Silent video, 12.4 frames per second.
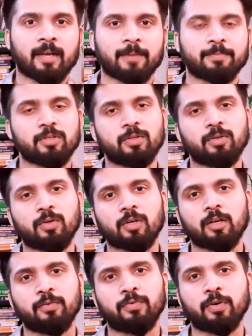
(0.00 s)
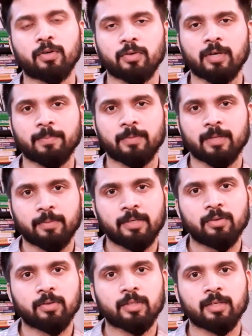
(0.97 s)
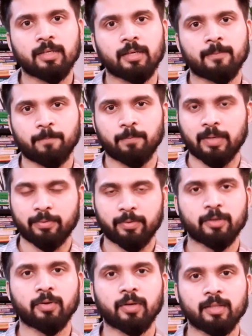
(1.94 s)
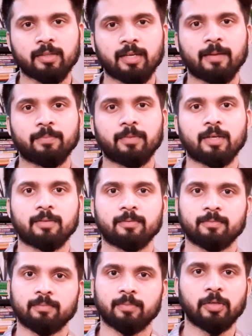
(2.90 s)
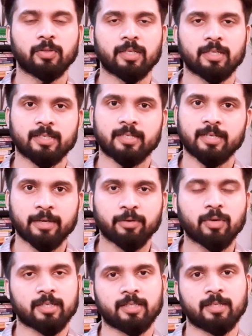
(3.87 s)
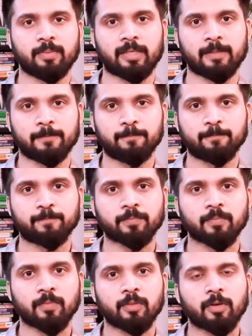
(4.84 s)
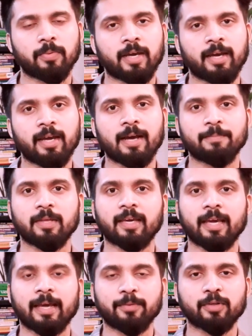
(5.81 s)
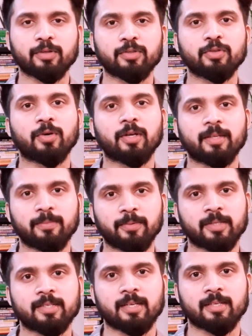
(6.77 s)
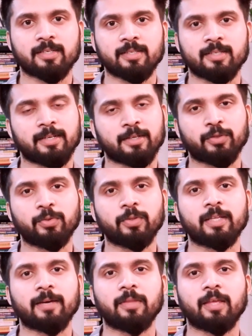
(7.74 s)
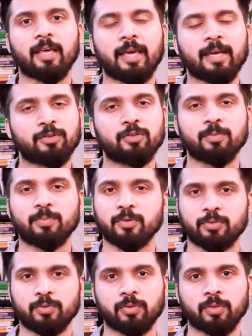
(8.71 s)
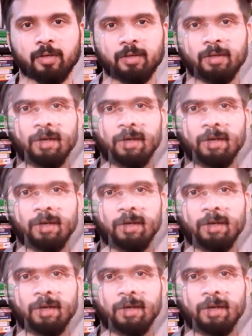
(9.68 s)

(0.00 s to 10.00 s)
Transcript: আপনি যদি অন্য কারো ফটো আপনার ভিডিওতে ব্যবহার করেন তাহলে আপনার ভিডিওতে স্ট্রাইকও আসতে পারে তবে হ্যাঁ আপনাকে এমন কিছু কথা বলতে যাচ্ছি যেটা শুনতে আপনি একটুও প্রস্তুত নন